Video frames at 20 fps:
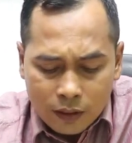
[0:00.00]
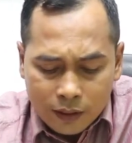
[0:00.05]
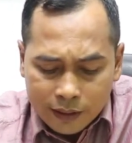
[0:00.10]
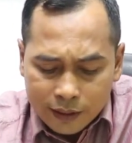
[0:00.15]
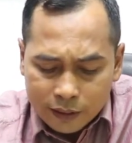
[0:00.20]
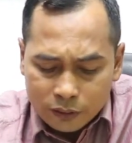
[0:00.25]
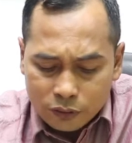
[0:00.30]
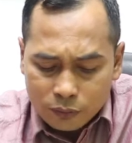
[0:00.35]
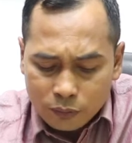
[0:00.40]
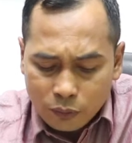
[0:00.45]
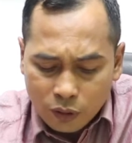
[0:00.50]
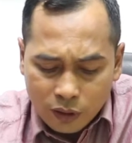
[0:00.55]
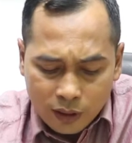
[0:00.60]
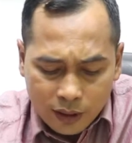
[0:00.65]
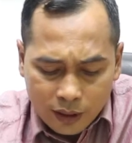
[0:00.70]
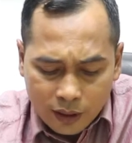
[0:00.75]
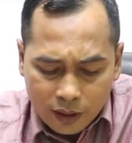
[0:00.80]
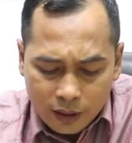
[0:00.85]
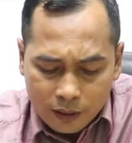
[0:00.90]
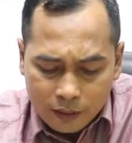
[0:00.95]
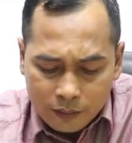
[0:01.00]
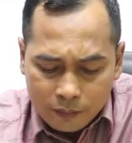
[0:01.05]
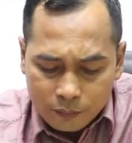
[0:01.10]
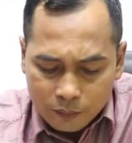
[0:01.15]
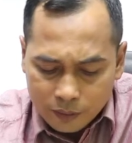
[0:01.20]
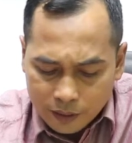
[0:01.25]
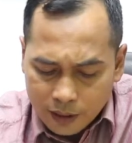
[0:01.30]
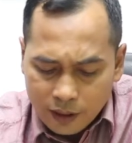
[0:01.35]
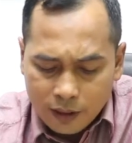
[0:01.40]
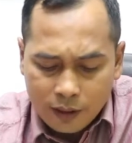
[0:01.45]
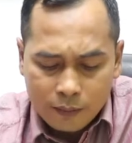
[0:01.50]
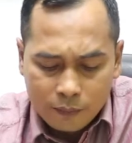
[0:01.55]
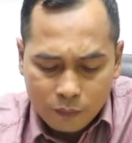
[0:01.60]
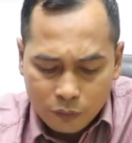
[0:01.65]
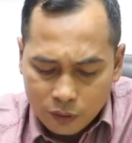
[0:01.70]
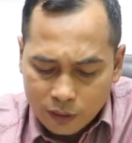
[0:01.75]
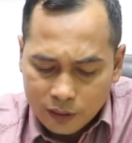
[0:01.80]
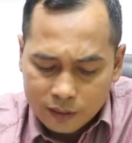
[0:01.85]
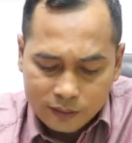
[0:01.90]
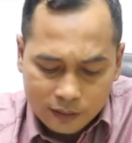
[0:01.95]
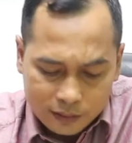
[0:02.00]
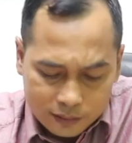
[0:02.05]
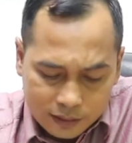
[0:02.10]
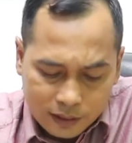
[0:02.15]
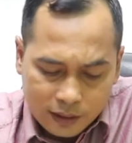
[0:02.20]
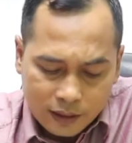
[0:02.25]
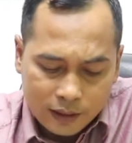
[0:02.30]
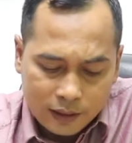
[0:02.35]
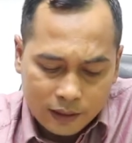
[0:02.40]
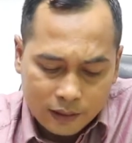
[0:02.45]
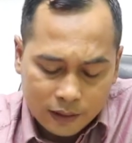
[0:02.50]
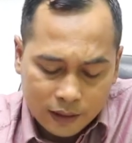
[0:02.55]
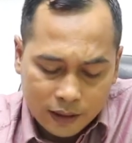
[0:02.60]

Itu boleh ya, boleh saja.